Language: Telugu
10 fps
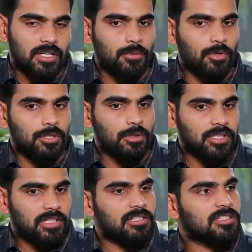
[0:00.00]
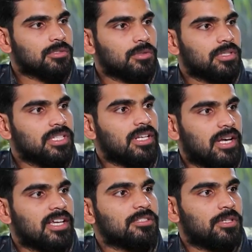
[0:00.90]
ఐ వాంట్ టు టెల్ ద స్టోరీ ఇన్
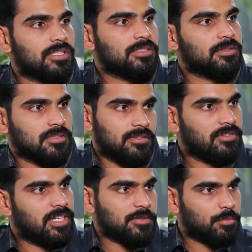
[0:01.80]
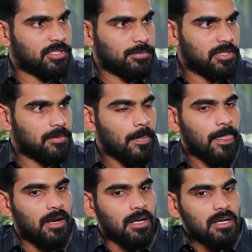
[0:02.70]
యాజ్ ఆనెస్ట్ వే యాజ్ పాసిబుల్
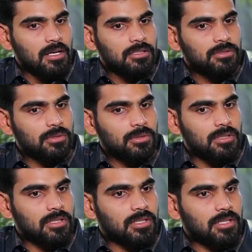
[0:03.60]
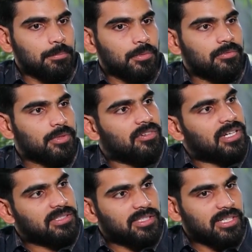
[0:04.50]
సో ఇప్పుడు
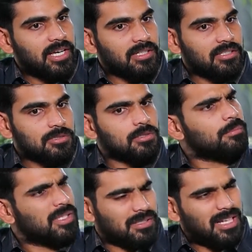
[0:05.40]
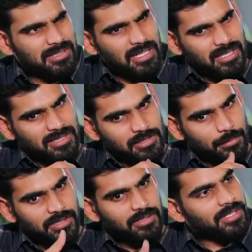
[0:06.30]
వాళ్ళిద్దరు క్యారెక్టర్స్లో అసలు
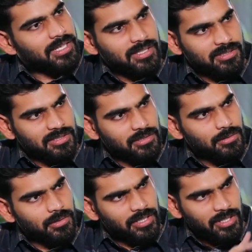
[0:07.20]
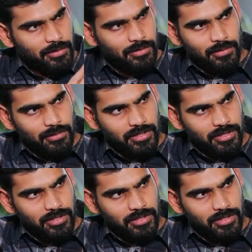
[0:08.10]
మందు తాగే సీన్లు రెండే రెండు చోట్ల